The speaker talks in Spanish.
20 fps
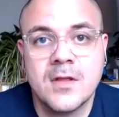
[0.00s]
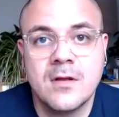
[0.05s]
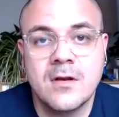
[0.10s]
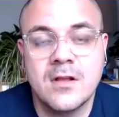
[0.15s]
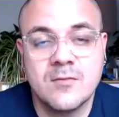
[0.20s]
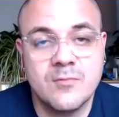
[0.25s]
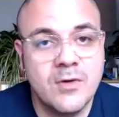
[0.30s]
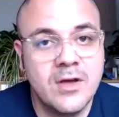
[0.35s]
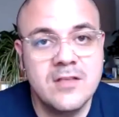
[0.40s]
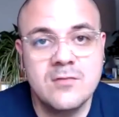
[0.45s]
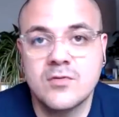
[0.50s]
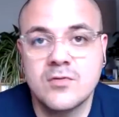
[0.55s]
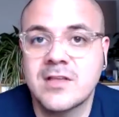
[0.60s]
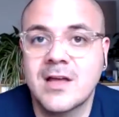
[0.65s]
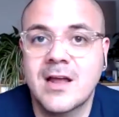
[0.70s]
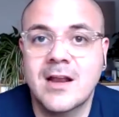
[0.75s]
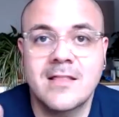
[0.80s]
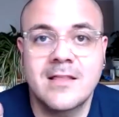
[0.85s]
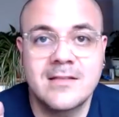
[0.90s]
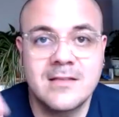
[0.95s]
las puedes
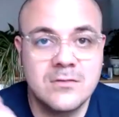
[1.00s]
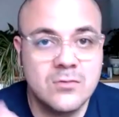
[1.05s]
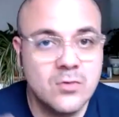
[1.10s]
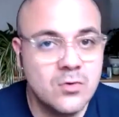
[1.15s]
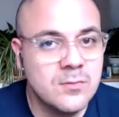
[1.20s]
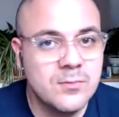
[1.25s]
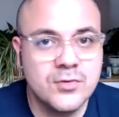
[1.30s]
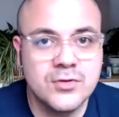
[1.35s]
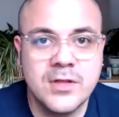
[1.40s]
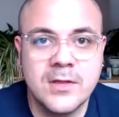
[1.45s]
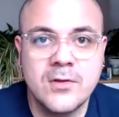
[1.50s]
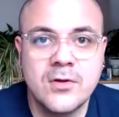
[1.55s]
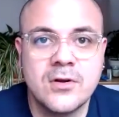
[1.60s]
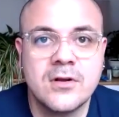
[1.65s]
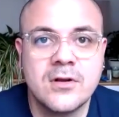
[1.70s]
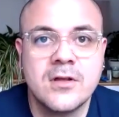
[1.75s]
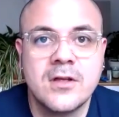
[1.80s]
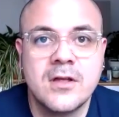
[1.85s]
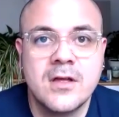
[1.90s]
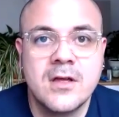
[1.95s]
buscar desde tu computador.